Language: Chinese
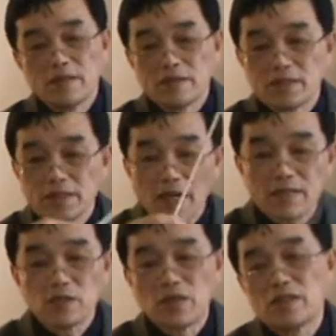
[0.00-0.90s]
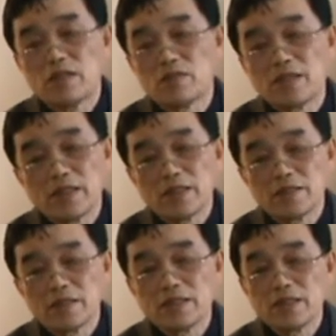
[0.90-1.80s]
这是他首先提出来的，
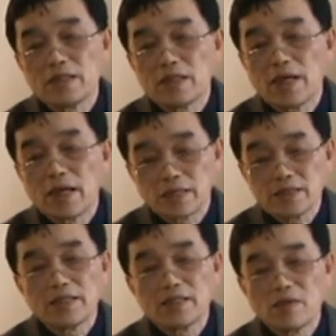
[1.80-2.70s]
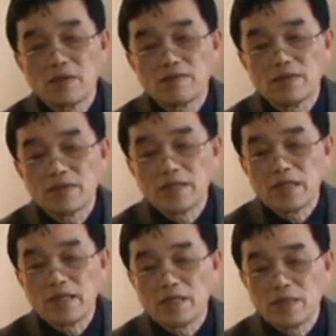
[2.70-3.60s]
这是一个两个世界的划分，
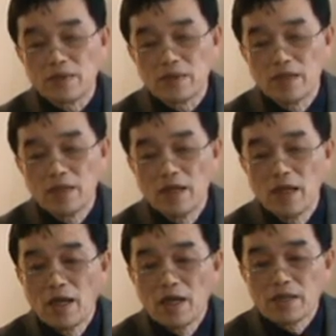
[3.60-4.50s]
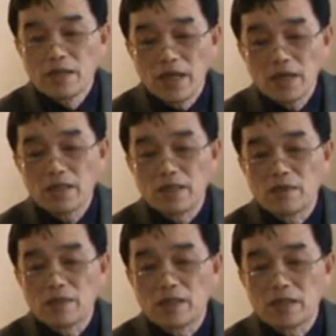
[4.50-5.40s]
一个理论。第二个理
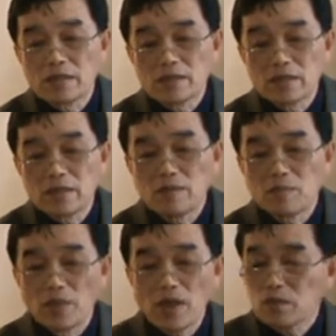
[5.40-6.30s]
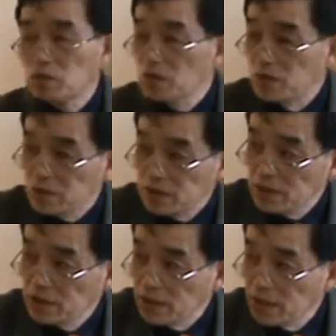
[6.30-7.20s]
论呢，就是柏拉图的学生
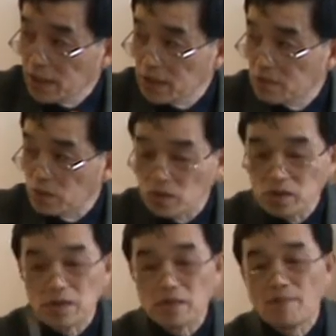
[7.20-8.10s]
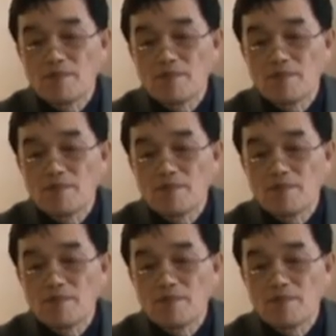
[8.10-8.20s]
亚里士多德。